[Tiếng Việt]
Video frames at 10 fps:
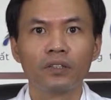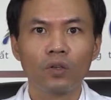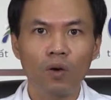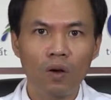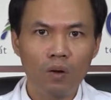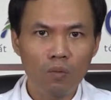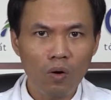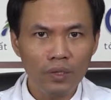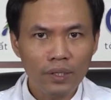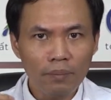do không
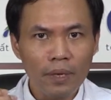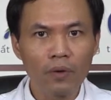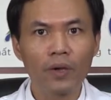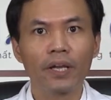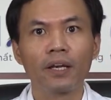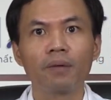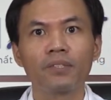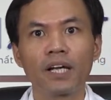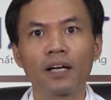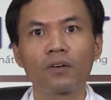có những cái biểu hiện lâm
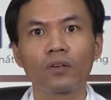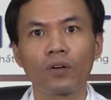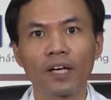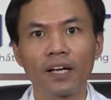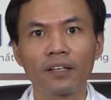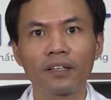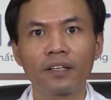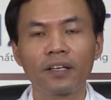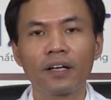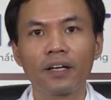sàng nó rõ ràng,
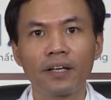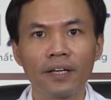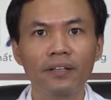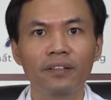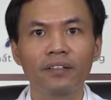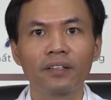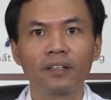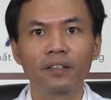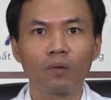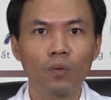nên
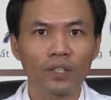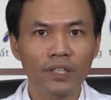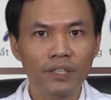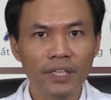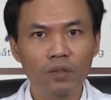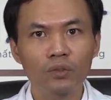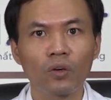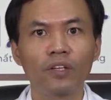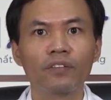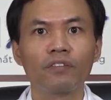trong quá trình theo
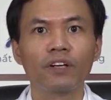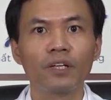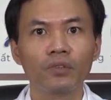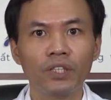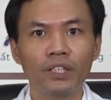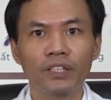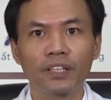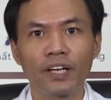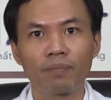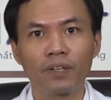dõi và điều trị
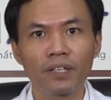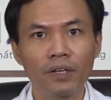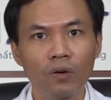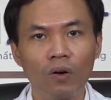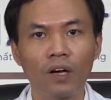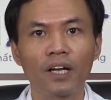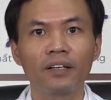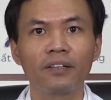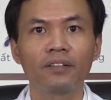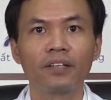gặp rất nhiều khó
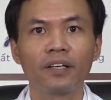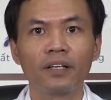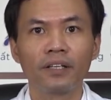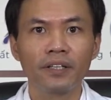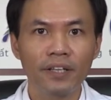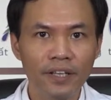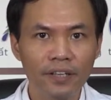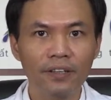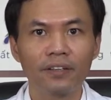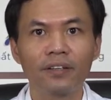khăn. Đến
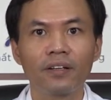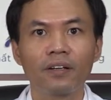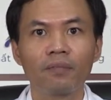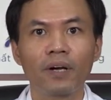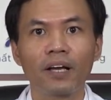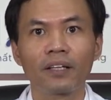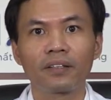khi mà